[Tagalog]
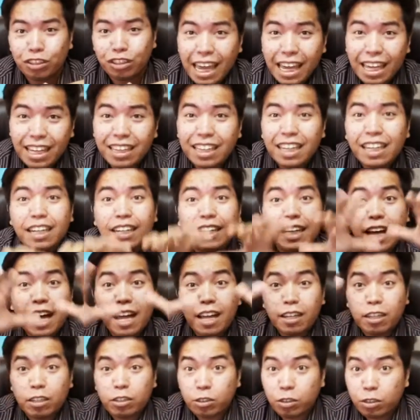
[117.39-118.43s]
and
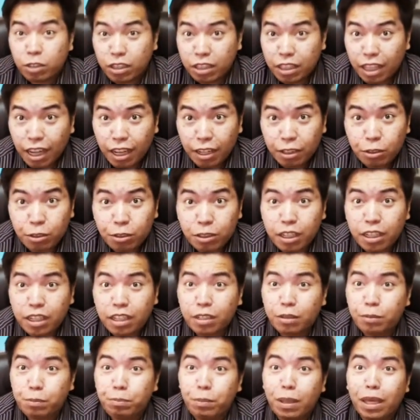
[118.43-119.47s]
nagkakaroon tayo ng
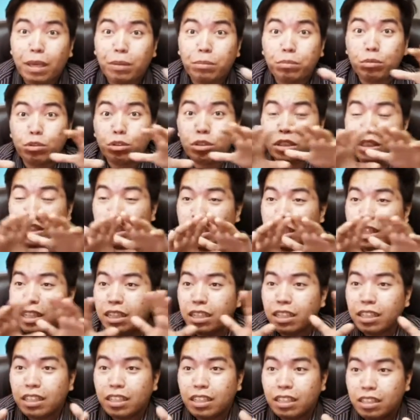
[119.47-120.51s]
memory
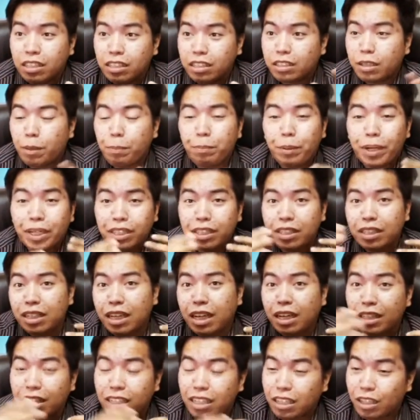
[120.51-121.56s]
sa part
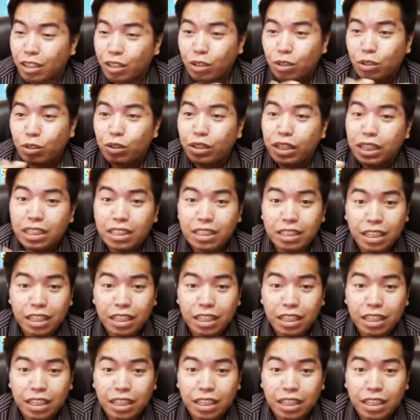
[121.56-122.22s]
lang na nag-connect